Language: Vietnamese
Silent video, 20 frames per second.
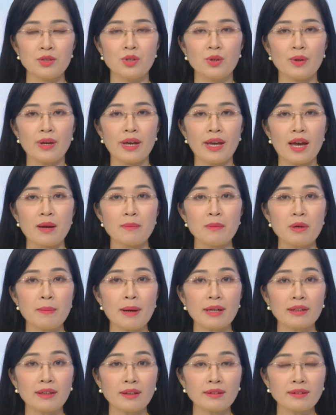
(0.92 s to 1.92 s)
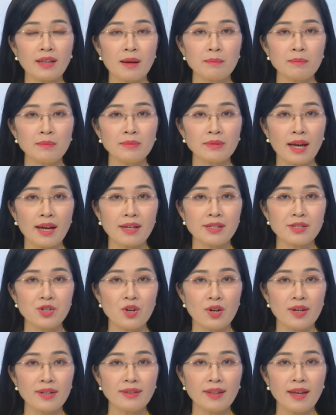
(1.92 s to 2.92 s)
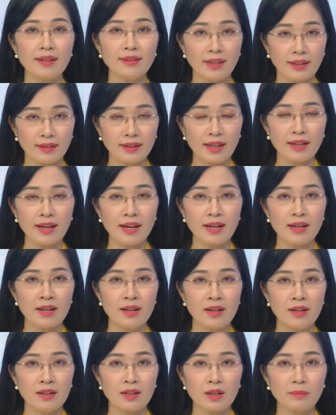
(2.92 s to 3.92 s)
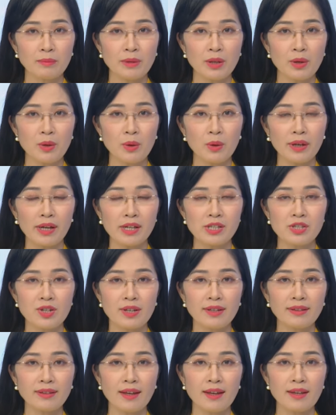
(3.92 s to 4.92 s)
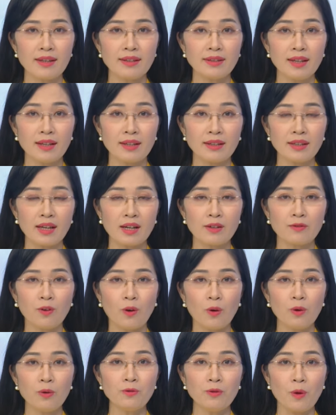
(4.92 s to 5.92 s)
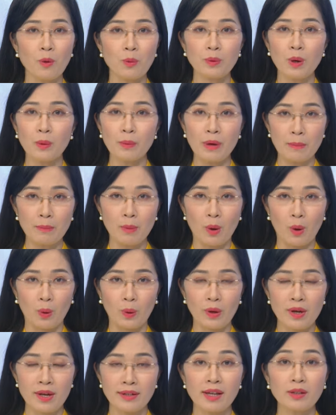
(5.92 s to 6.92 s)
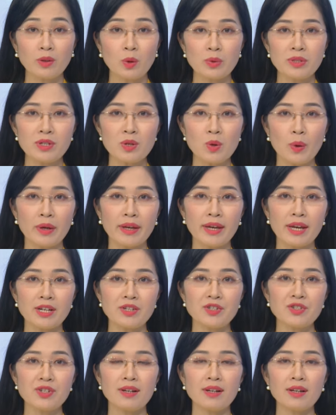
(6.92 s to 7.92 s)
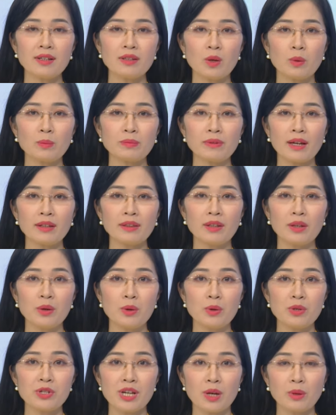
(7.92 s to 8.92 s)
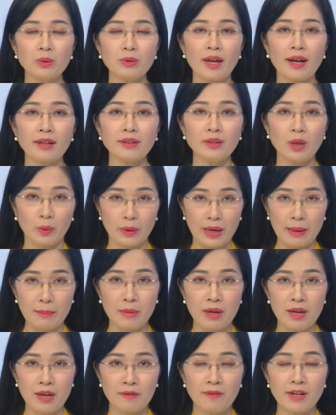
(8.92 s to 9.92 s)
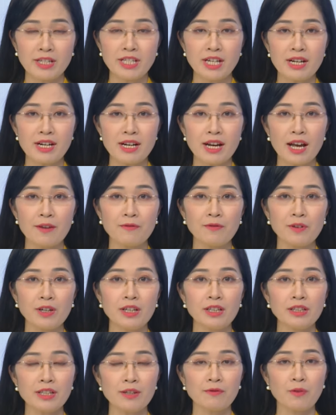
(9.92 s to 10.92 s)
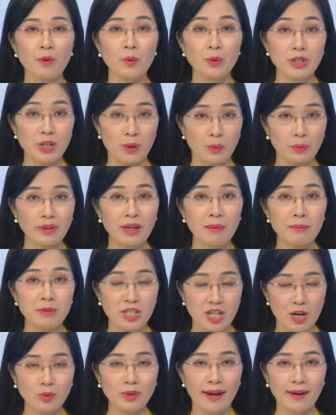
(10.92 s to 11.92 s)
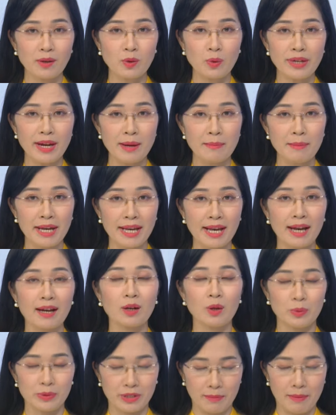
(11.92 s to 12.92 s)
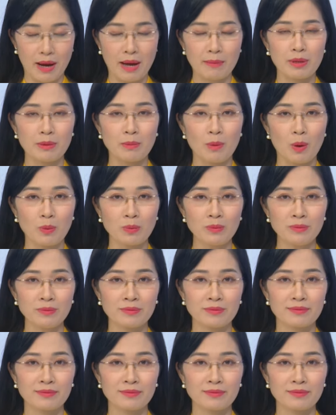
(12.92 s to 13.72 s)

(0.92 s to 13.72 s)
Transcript: Chiều ngày 23 tháng 8 tại Sở Y tế tỉnh Tây Ninh, cụm thi đua các Sở Y tế tỉnh thành phố vùng Đông Nam Bộ đã tổ chức hội nghị sơ kết công tác thi đua 6 tháng đầu năm và triển khai phương hướng nhiệm vụ trọng tâm 6 tháng cuối năm 2024.